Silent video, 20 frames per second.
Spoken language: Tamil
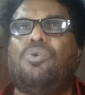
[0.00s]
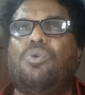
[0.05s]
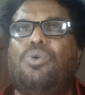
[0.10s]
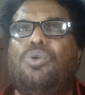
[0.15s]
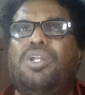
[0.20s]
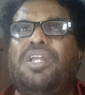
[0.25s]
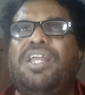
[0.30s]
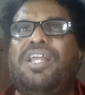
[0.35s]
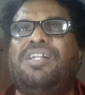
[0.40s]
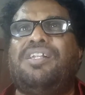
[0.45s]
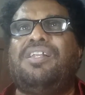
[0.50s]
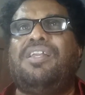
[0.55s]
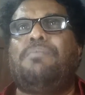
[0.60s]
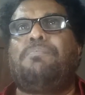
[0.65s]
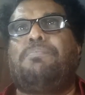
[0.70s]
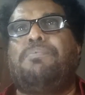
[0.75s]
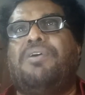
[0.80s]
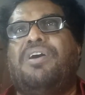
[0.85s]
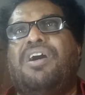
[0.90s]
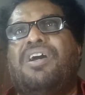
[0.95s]
கோலேந்தி
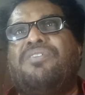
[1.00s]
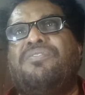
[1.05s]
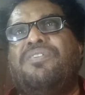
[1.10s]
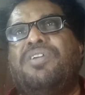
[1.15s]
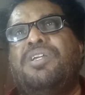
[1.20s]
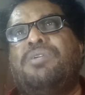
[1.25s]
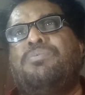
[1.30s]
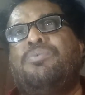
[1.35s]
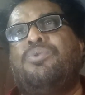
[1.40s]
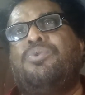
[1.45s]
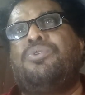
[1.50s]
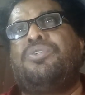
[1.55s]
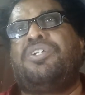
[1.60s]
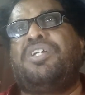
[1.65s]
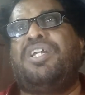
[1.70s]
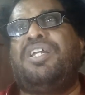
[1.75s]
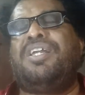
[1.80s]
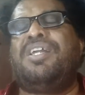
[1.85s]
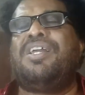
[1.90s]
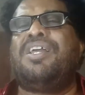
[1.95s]
பார்வையும்
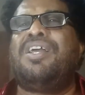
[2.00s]
குன்றி